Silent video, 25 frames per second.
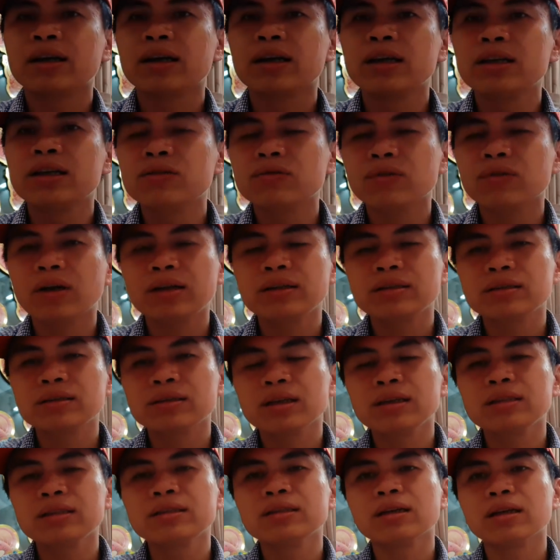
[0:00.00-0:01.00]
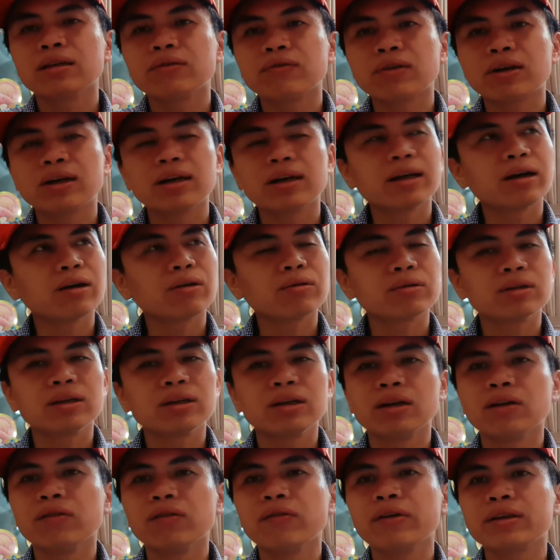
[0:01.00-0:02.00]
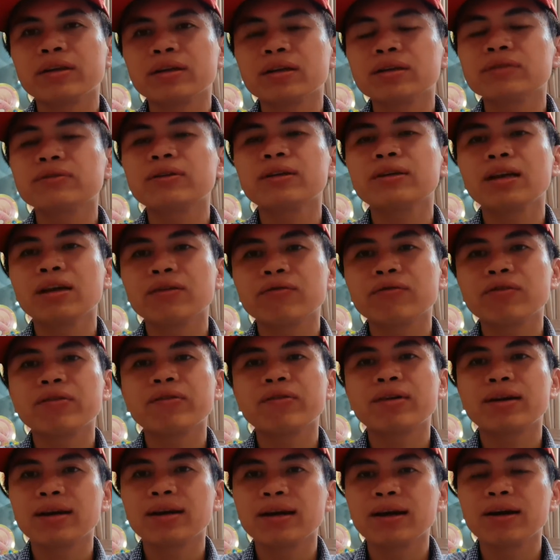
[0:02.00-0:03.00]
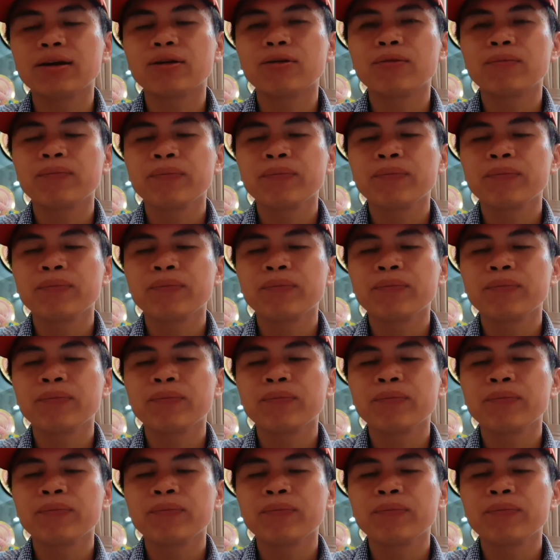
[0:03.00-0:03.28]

kinh doanh xây dựng vật liệu thì hiểu về những doanh nghiệp về vật liệu